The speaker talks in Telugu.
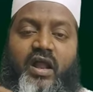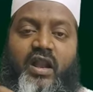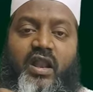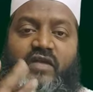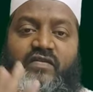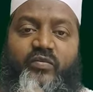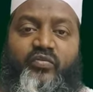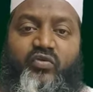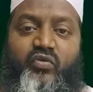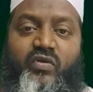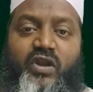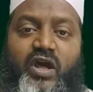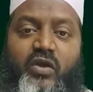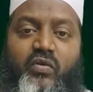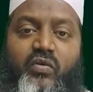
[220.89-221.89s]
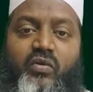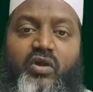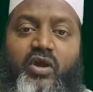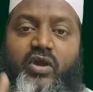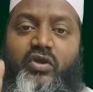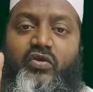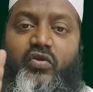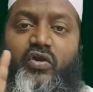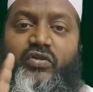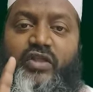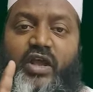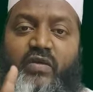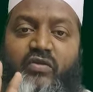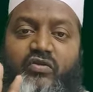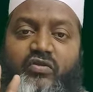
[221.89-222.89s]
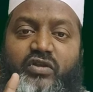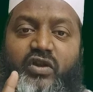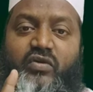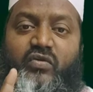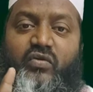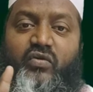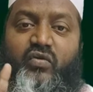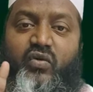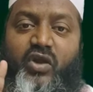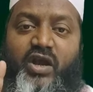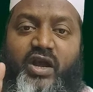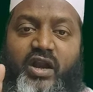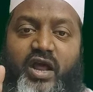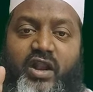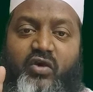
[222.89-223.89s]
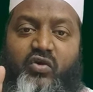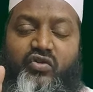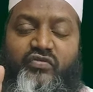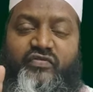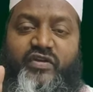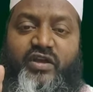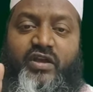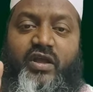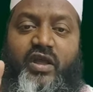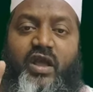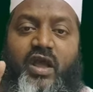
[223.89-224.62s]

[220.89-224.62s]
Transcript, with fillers: అల్లా చెప్తూ ఉన్నారు ఈ యొక్క దైవదూతల గుణగణాల గురించి